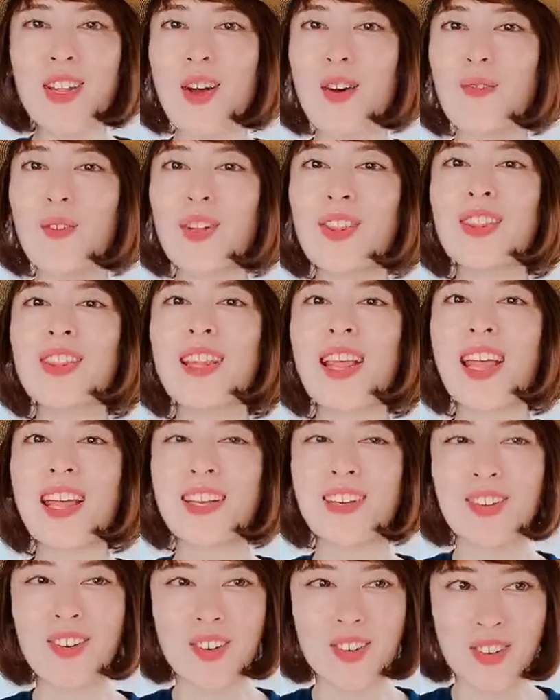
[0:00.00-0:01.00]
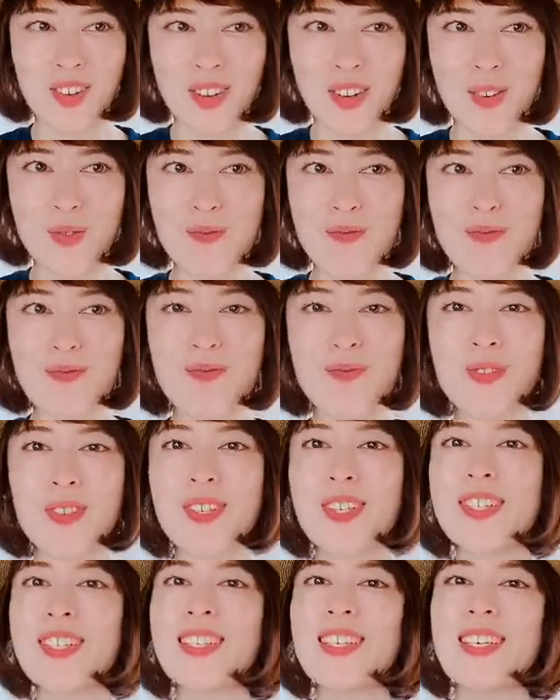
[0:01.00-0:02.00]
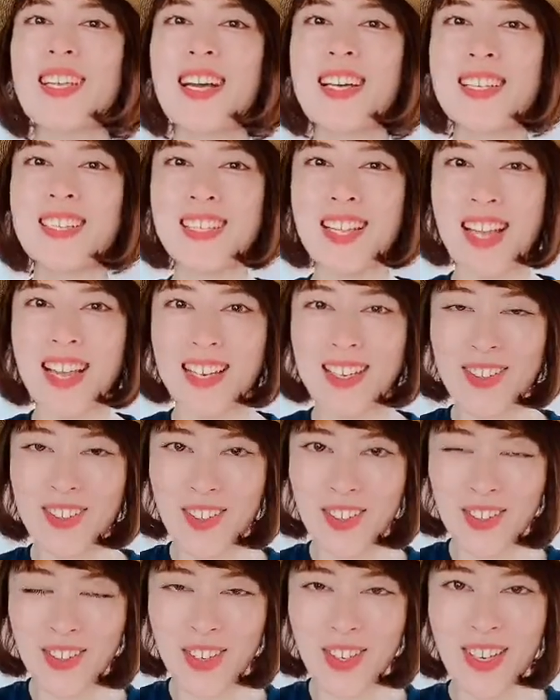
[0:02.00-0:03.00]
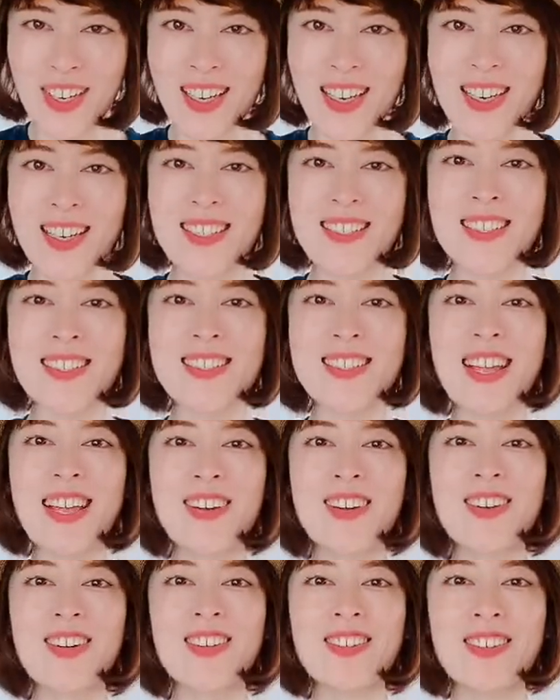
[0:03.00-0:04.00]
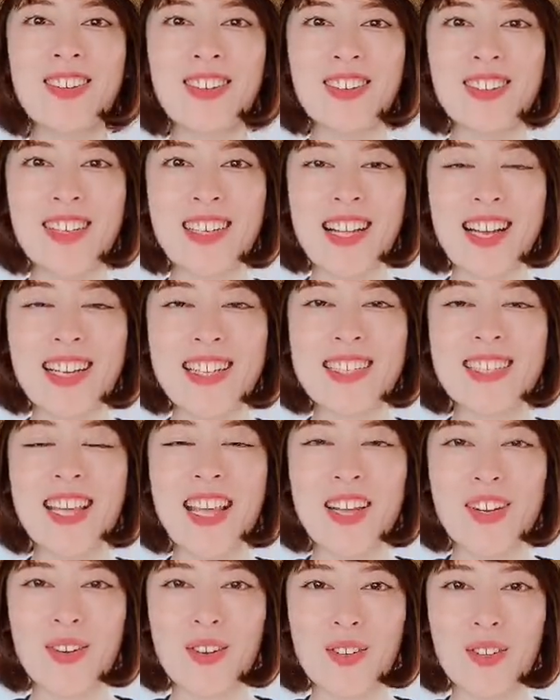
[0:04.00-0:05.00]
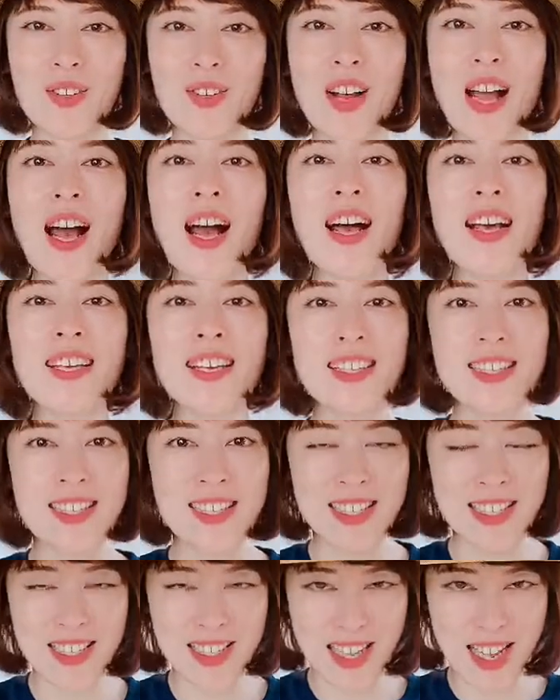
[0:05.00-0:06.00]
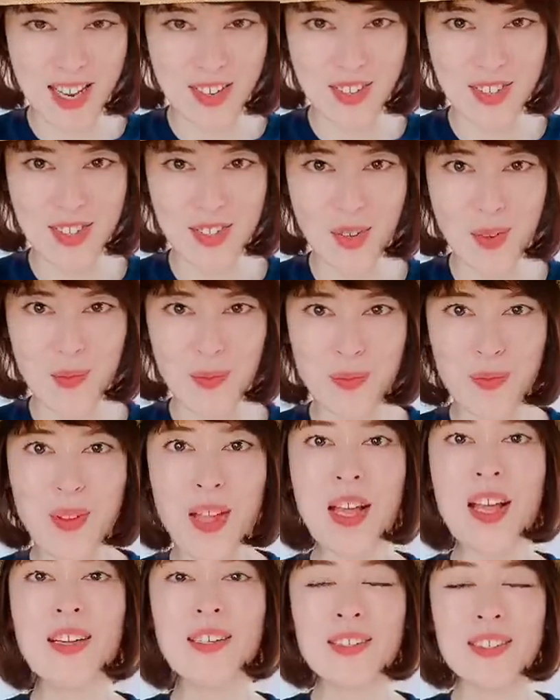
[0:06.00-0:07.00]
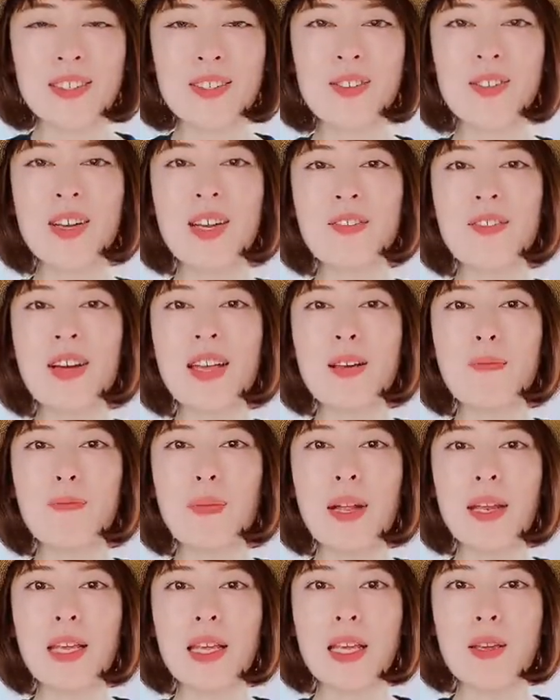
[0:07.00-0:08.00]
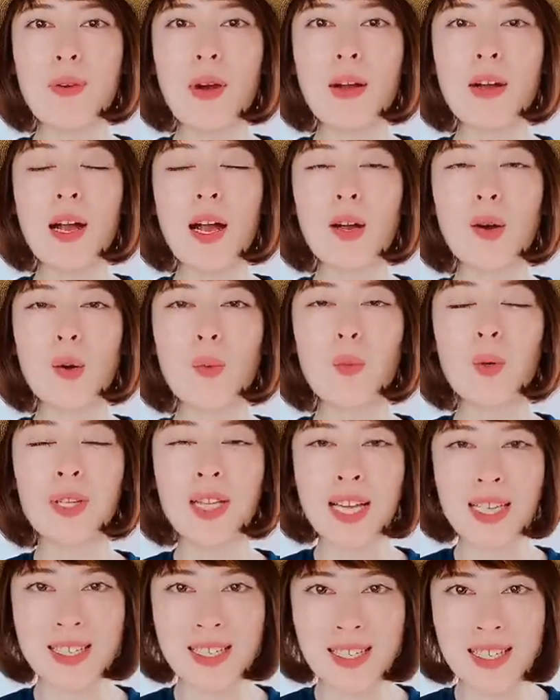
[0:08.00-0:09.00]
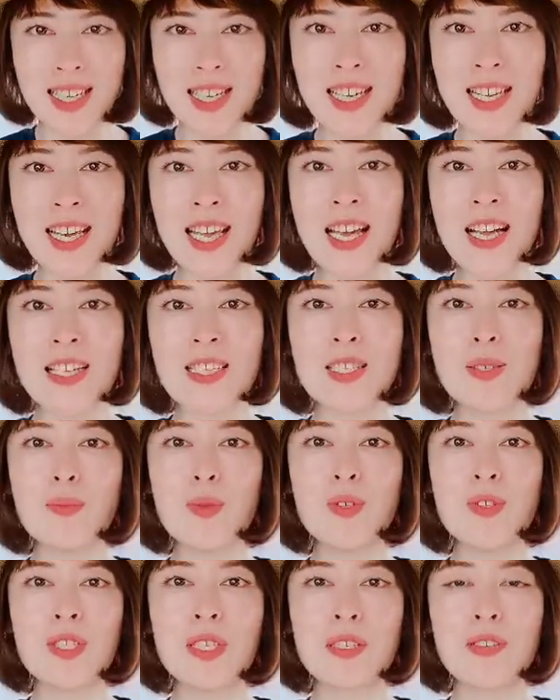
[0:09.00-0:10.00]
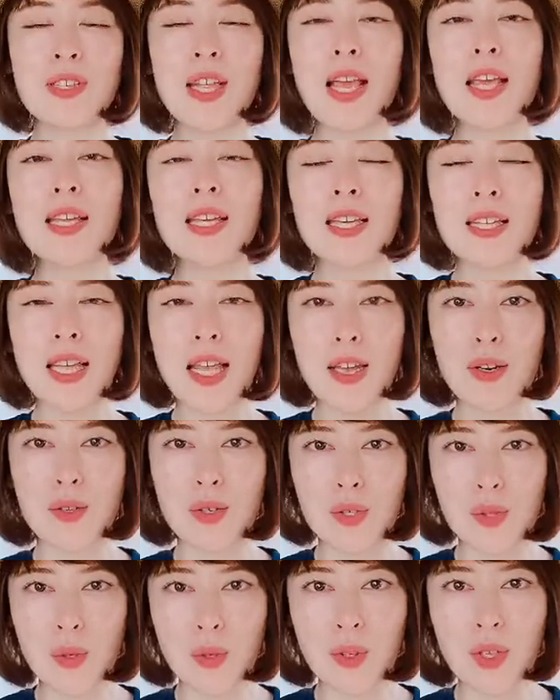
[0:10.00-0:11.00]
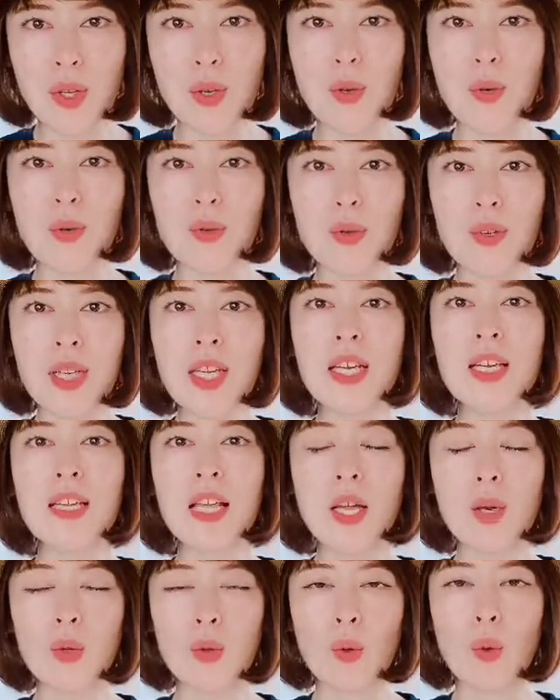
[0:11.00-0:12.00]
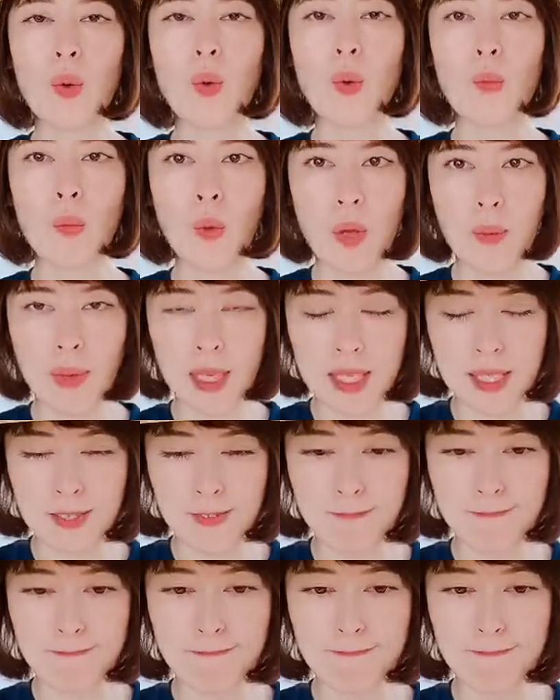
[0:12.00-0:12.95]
で思っていること、口に出していること、そして行動に出していることが一致している人、うん、これはやっぱり違和感を持たずに自分軸で生きている人っていうことになると思います。